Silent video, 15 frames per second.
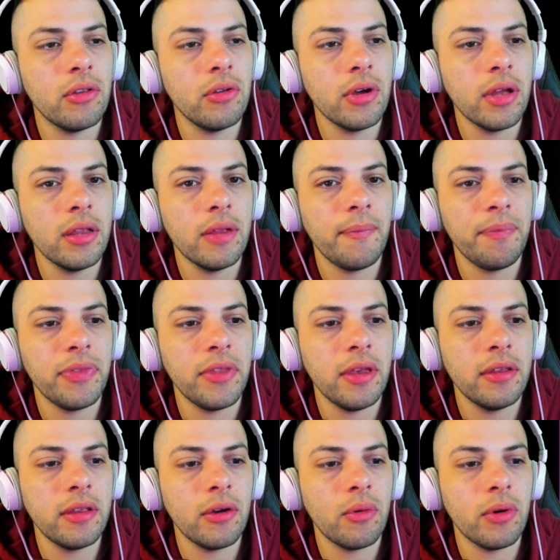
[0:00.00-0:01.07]
token de
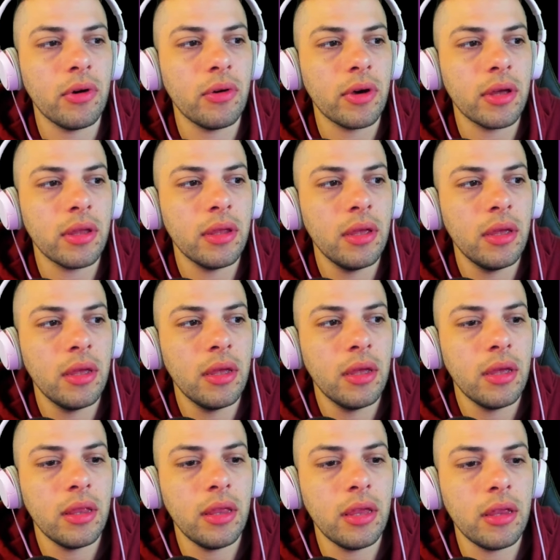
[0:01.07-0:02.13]
este juego, ¿ok? De
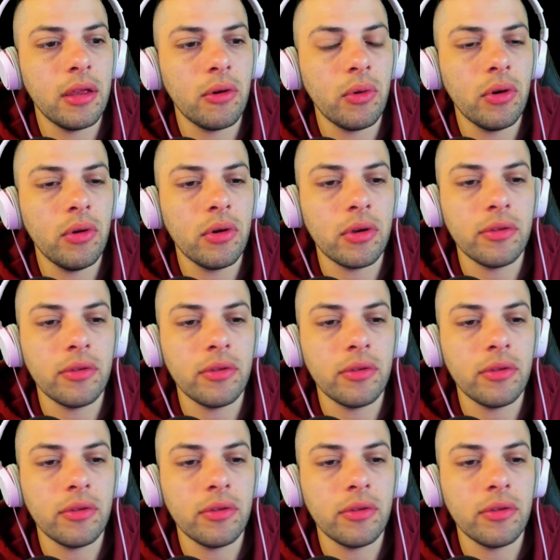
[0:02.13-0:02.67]
este juego que